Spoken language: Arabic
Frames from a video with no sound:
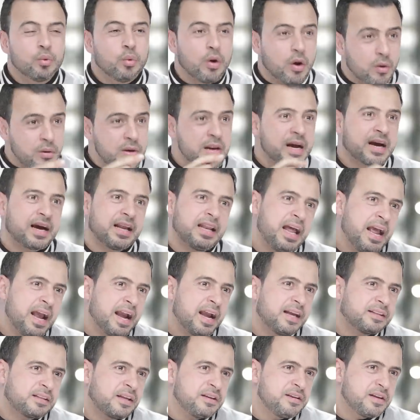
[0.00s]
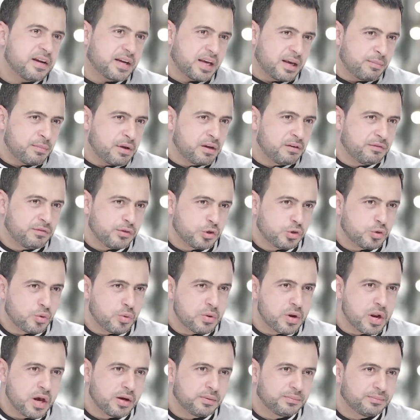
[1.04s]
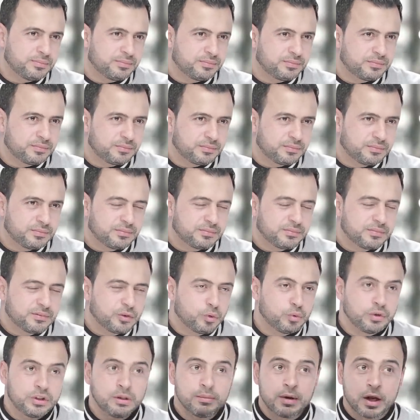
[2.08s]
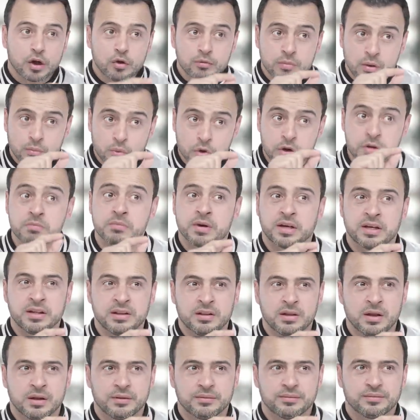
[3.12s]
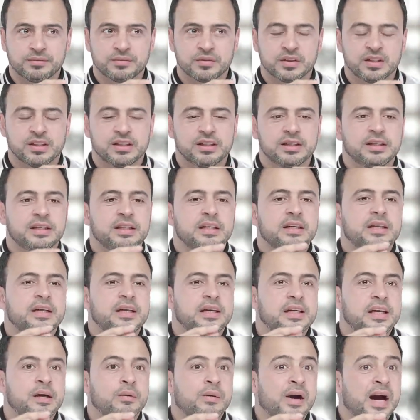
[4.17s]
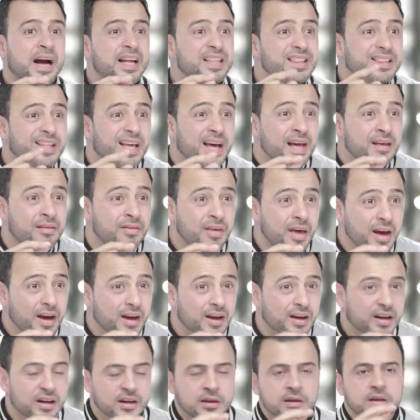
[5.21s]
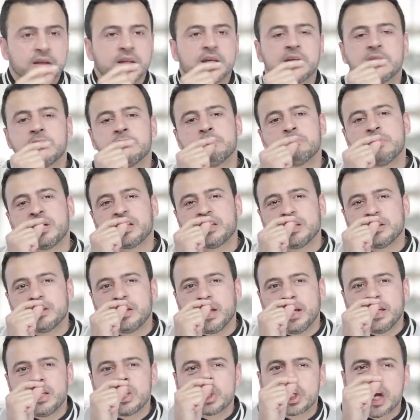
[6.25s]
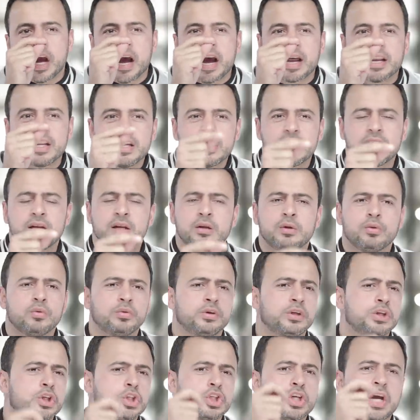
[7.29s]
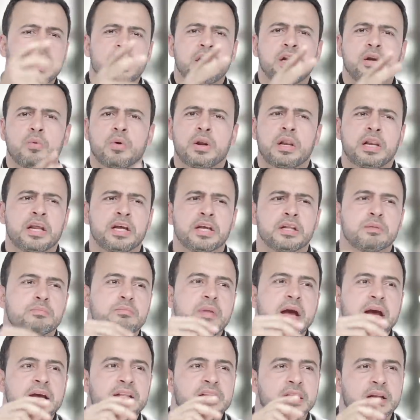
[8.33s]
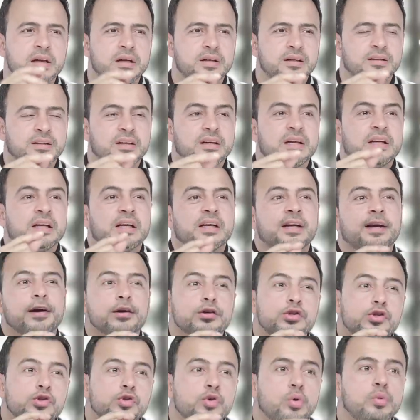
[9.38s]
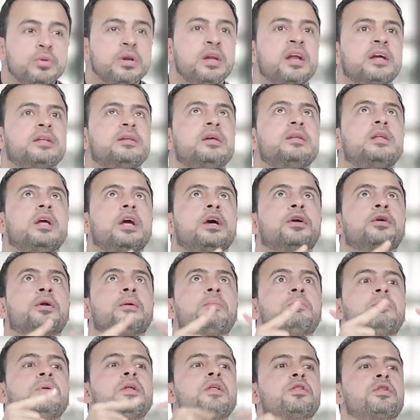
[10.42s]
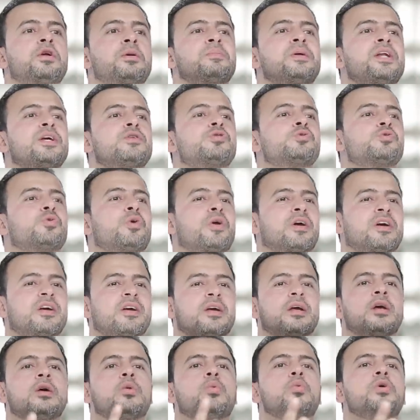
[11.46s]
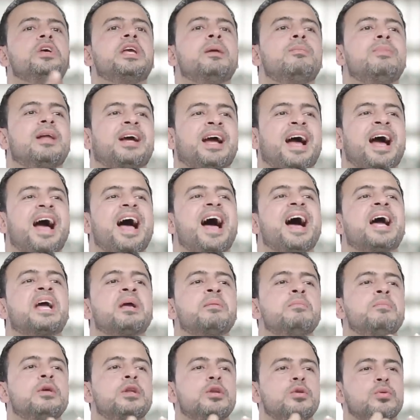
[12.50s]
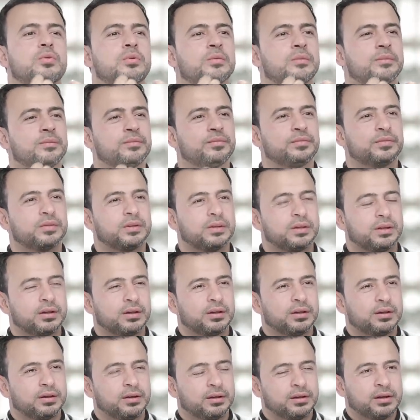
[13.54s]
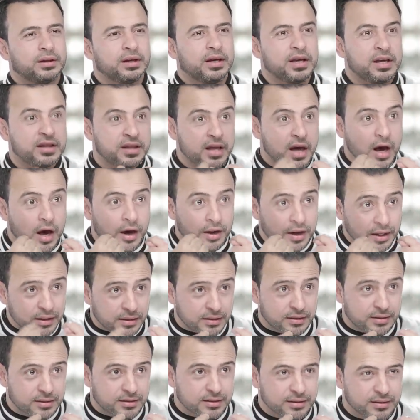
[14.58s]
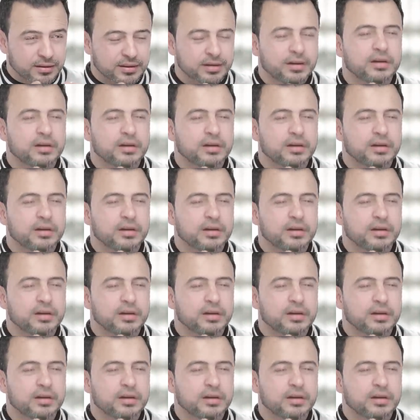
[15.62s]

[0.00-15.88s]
واقول لك على حاجه تانية كمان في السنه ودي معلومه مهمه جدا لو حد اذاك ما تدعيش عليه انه يتشل ولا يتبهدل السنه انك تدعي ربنا ان ربنا ينصرك ويجيب لك حقك منه اذا اردت